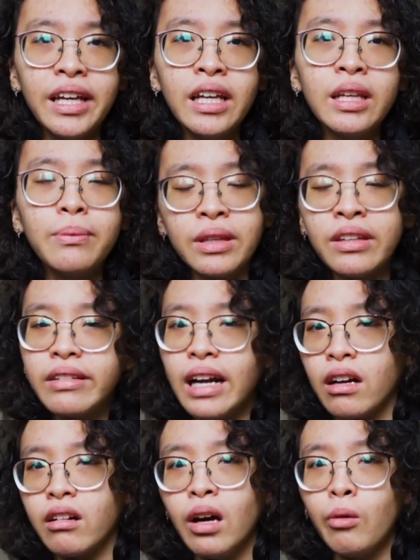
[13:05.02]
chỉ, nhưng mà
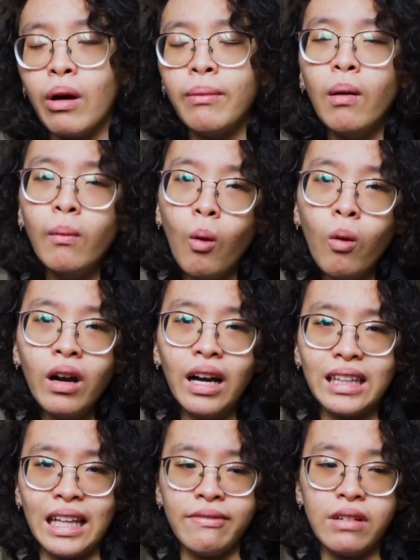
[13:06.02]
chưa đạt được kết quả mong
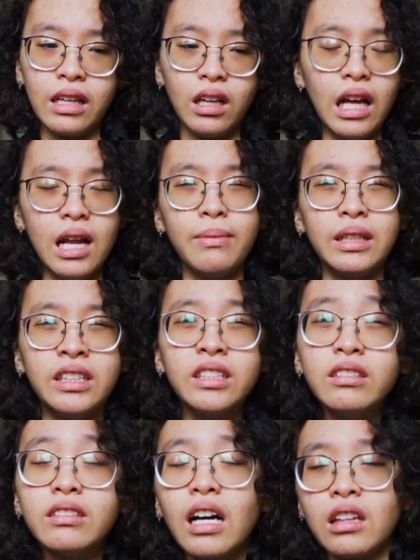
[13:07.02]
muốn là tại vì có thể là
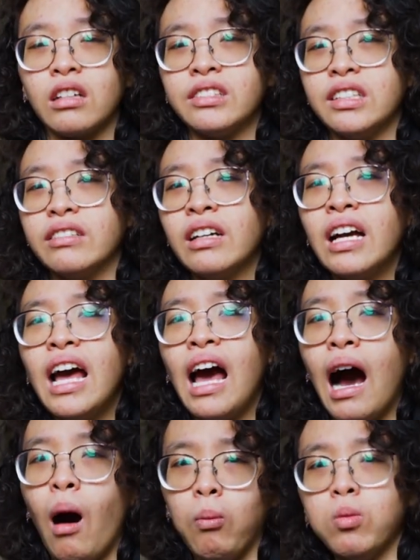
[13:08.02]
mình chưa có thật sự
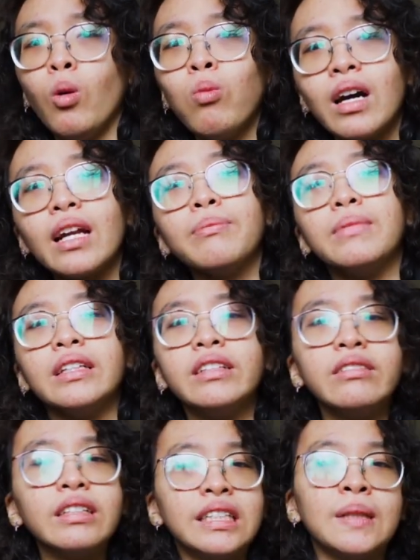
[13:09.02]
học đúng cách,
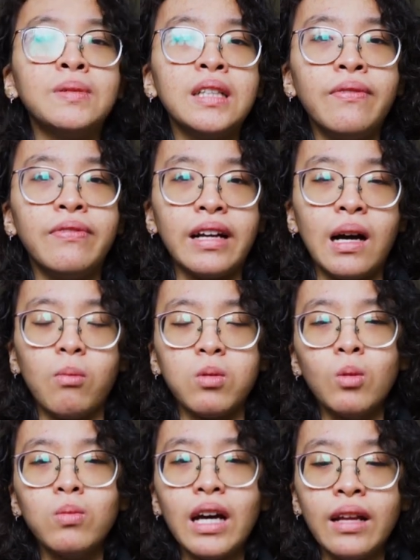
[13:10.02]
mình chưa có sắp xếp
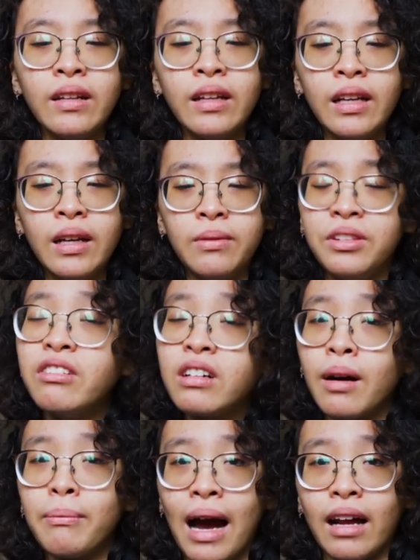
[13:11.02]
việc học đúng cách,
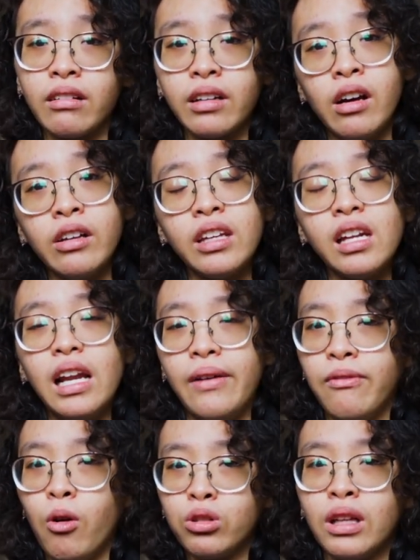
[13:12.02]
chưa cân bằng được nó, cho
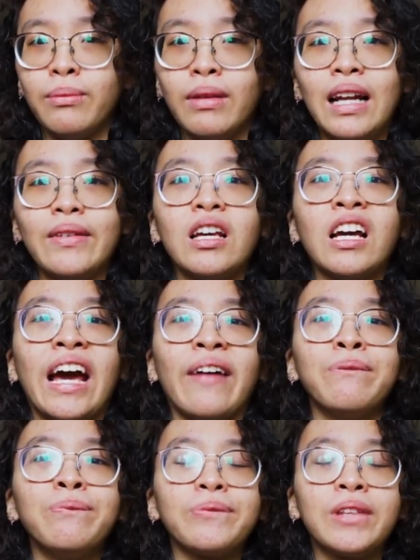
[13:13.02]
nên là vô tình mình làm
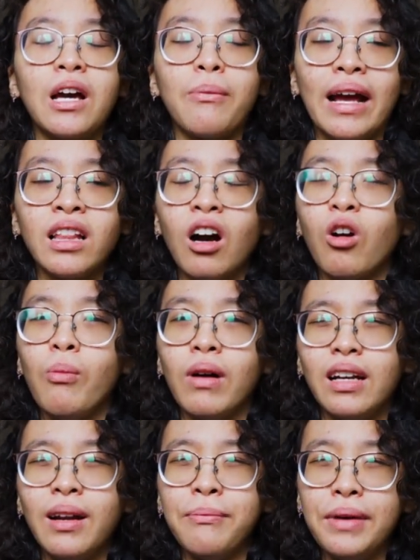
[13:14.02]
cho bản
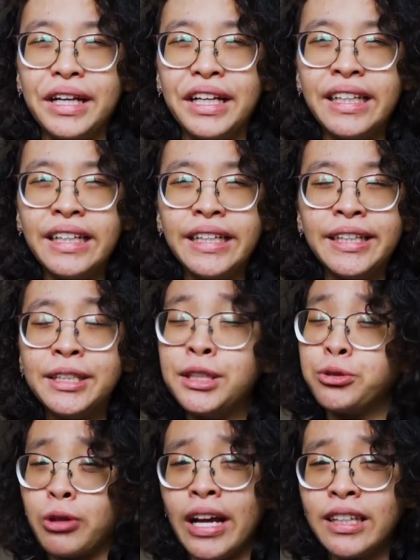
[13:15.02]
thân của mình nó bị
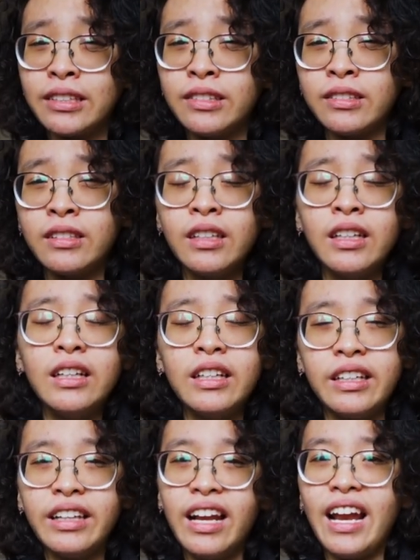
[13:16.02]
stress.
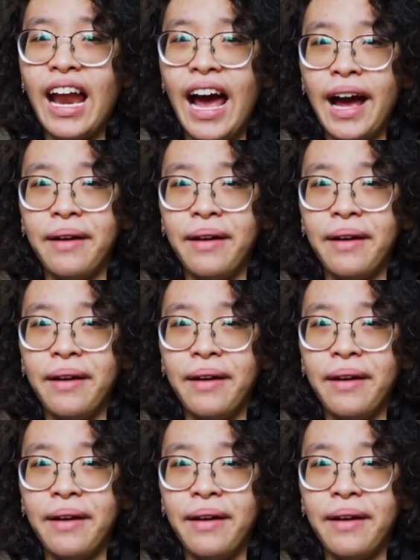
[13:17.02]
Cho nên